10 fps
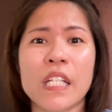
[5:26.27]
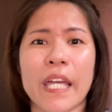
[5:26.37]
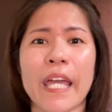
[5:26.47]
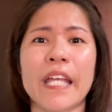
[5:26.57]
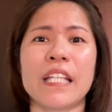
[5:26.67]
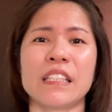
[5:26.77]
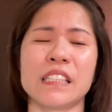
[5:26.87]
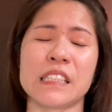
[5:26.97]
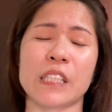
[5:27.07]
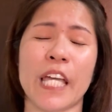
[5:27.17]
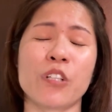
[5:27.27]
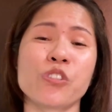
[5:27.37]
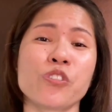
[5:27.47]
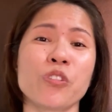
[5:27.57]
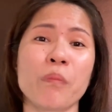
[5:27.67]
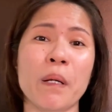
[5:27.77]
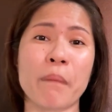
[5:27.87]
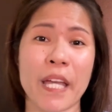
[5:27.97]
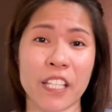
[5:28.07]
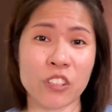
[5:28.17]
and eh, eh, gusto niyo
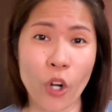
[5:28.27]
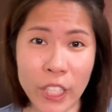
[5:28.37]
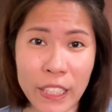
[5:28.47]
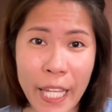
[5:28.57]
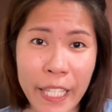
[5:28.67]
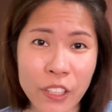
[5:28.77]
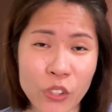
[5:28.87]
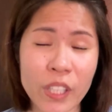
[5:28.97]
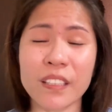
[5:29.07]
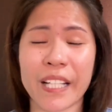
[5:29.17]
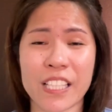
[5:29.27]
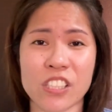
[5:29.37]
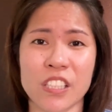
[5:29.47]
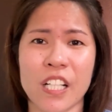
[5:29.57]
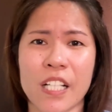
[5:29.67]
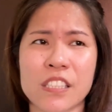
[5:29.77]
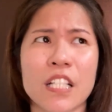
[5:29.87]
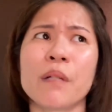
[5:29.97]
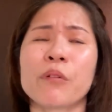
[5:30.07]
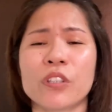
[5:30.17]
magbayad online, you can try GCash.
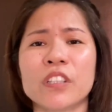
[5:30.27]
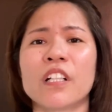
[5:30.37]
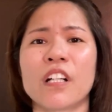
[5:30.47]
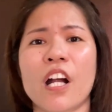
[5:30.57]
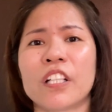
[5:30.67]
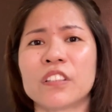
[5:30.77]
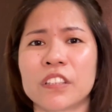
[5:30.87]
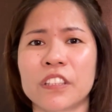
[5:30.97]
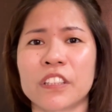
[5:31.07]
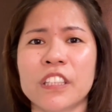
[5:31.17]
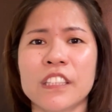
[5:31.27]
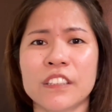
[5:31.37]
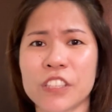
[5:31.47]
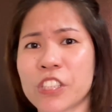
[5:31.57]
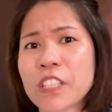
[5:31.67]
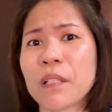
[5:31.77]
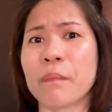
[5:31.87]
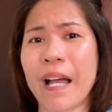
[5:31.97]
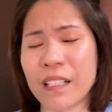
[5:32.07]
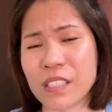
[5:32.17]
Alam ko there are other digital
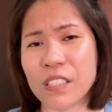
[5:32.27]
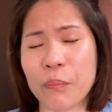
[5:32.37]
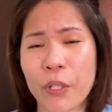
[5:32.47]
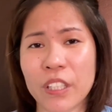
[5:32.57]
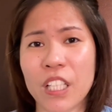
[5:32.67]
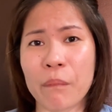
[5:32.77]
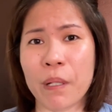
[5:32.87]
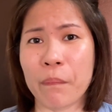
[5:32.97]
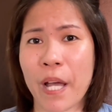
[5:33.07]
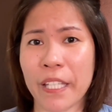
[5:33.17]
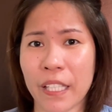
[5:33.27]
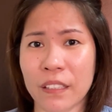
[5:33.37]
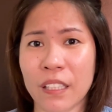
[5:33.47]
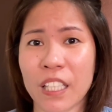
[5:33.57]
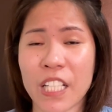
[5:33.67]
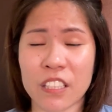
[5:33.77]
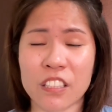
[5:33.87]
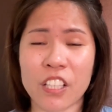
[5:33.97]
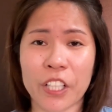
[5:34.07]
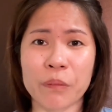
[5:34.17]
banks na pwede kang magbayad ng
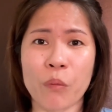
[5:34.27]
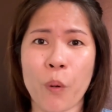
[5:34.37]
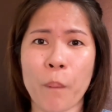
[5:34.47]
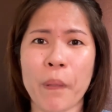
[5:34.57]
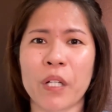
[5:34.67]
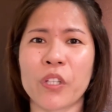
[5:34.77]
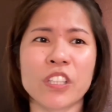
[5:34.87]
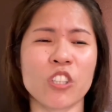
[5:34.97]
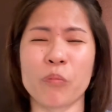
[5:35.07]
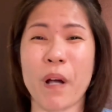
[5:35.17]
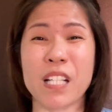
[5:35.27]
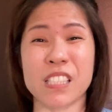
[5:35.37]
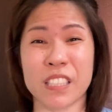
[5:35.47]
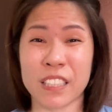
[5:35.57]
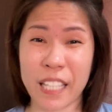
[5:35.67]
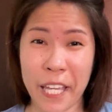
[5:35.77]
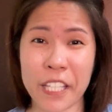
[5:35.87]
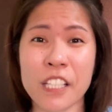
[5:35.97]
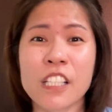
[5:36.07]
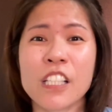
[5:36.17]
credit card mo pero hindi ko pa kasi
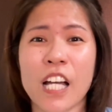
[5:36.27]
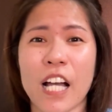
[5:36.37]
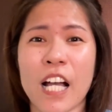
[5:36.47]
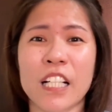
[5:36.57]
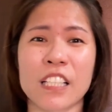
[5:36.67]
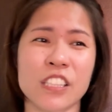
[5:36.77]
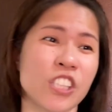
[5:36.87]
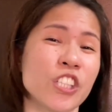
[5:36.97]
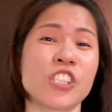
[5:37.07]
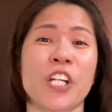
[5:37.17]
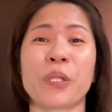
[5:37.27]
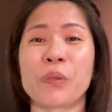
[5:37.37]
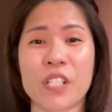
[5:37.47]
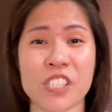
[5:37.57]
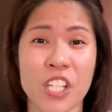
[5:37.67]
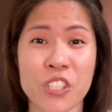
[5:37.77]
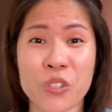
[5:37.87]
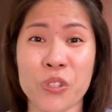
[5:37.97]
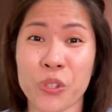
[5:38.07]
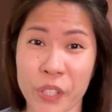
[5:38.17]
na-try. Ang sinishare ko lang sa
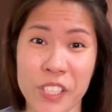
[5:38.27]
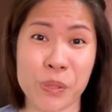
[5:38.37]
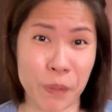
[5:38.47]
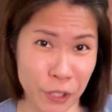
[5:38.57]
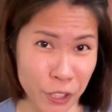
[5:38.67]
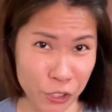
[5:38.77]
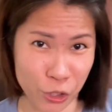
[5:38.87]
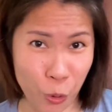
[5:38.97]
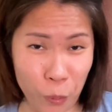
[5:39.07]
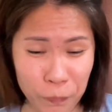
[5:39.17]
inyo yung experience ko.